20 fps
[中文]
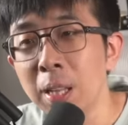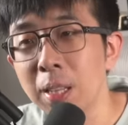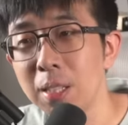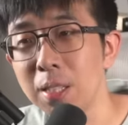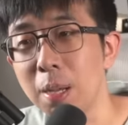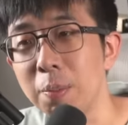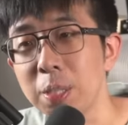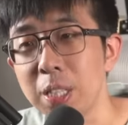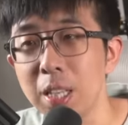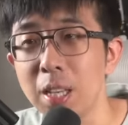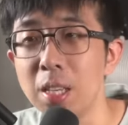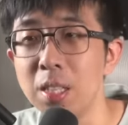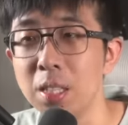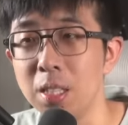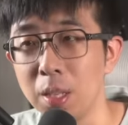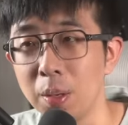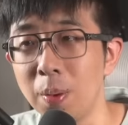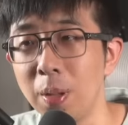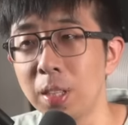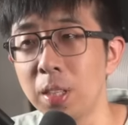那咱们现在
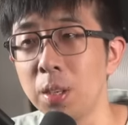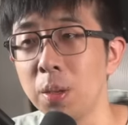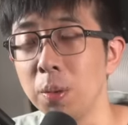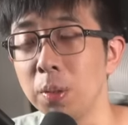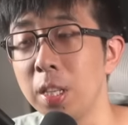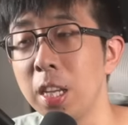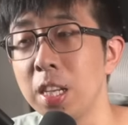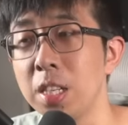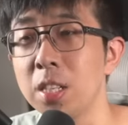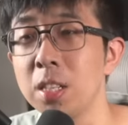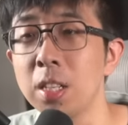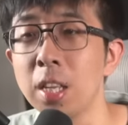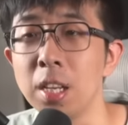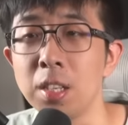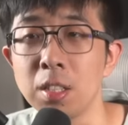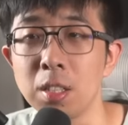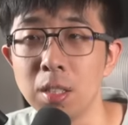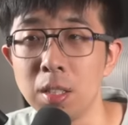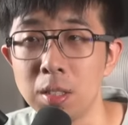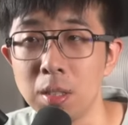习惯的这种内置
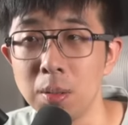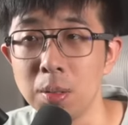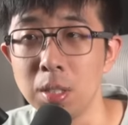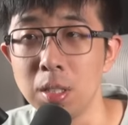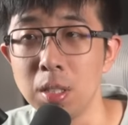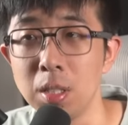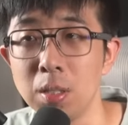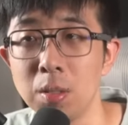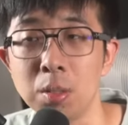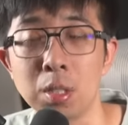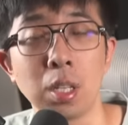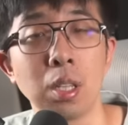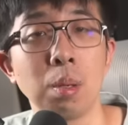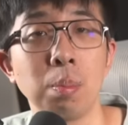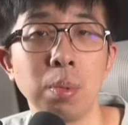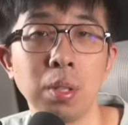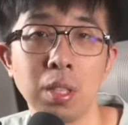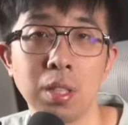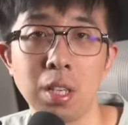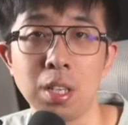电池的手机，就真的
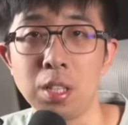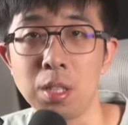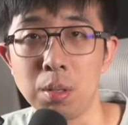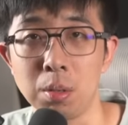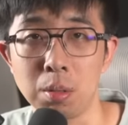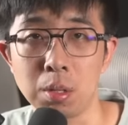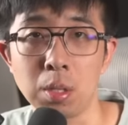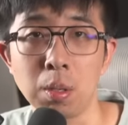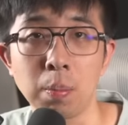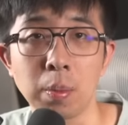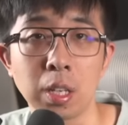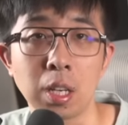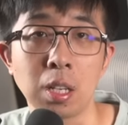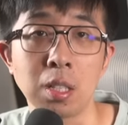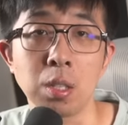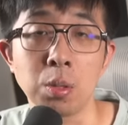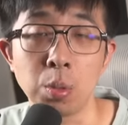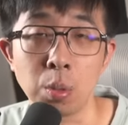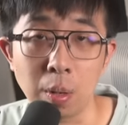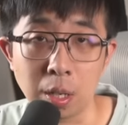不能在使用寿命上
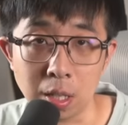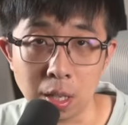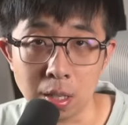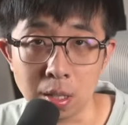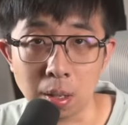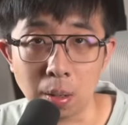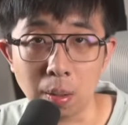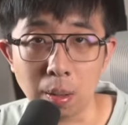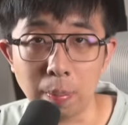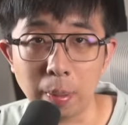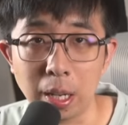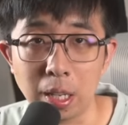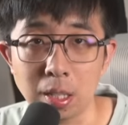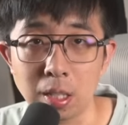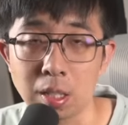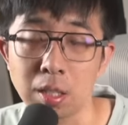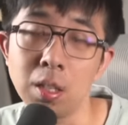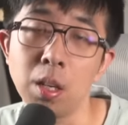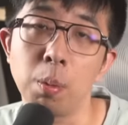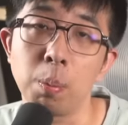继续往前走了吗？
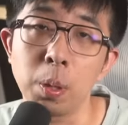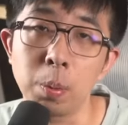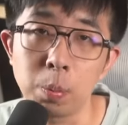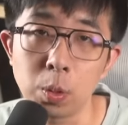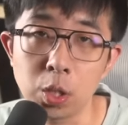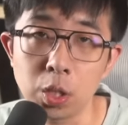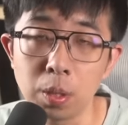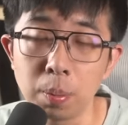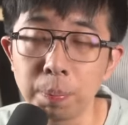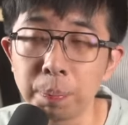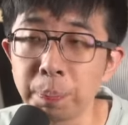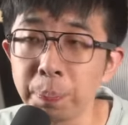其实也并不是。